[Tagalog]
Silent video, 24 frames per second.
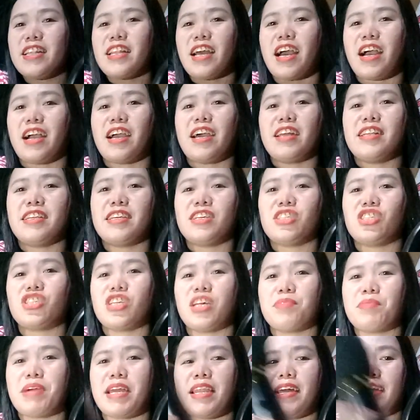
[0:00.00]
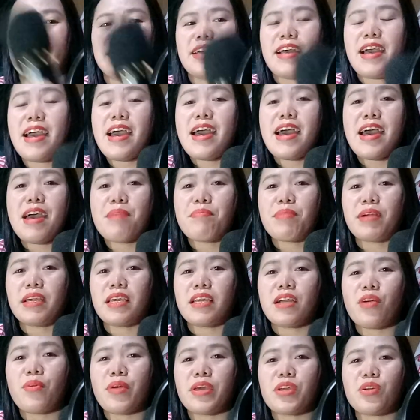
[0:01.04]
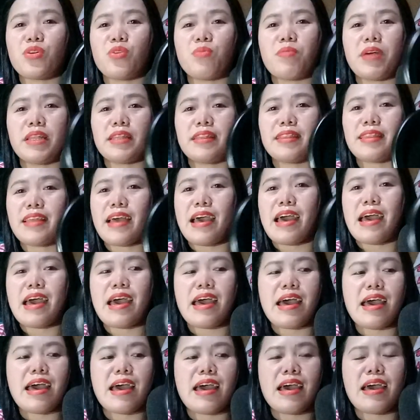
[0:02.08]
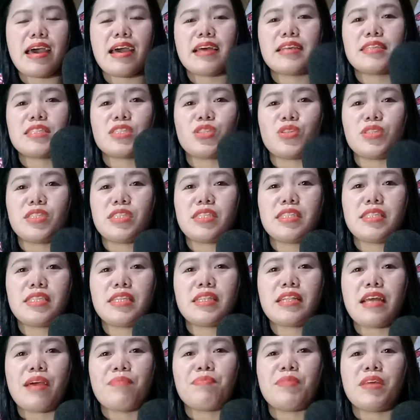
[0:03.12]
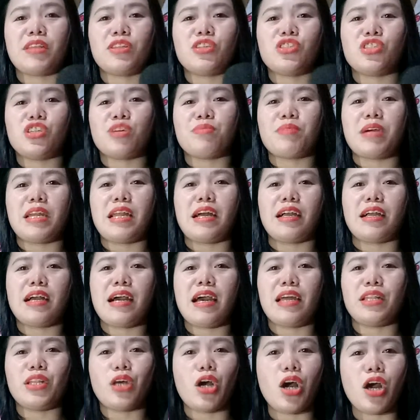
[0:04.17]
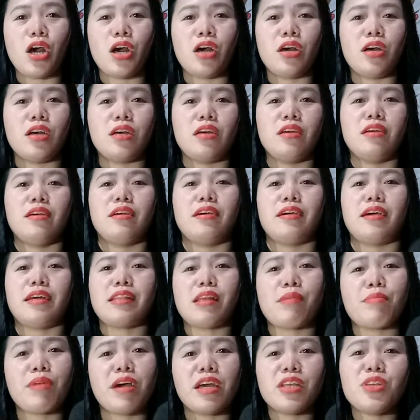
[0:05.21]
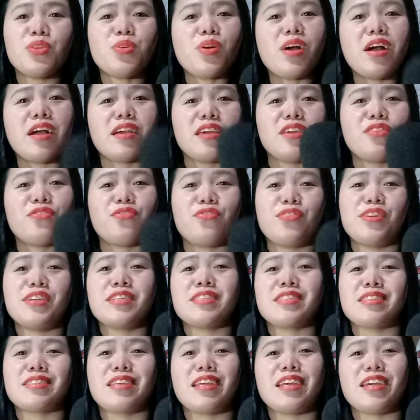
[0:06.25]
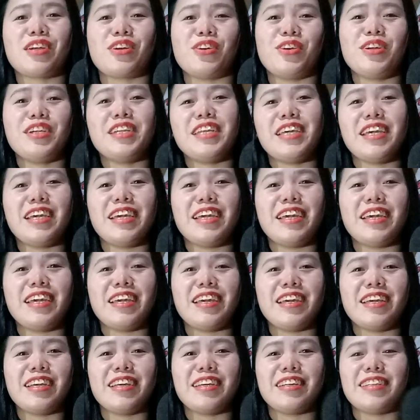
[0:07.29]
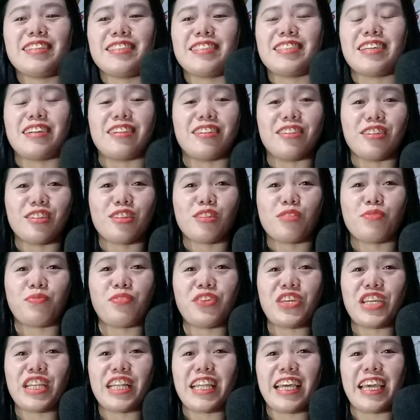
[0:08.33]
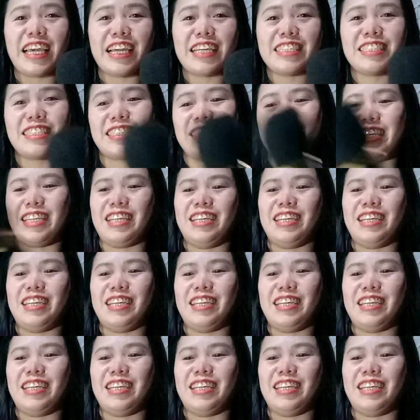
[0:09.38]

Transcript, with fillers: Nakaganyan siya mga langga pag ikaw ay kumanta. So, isi-sit up natin siya mga langga, no? At abangan nyo ang aking first recording. Charot. Feelings.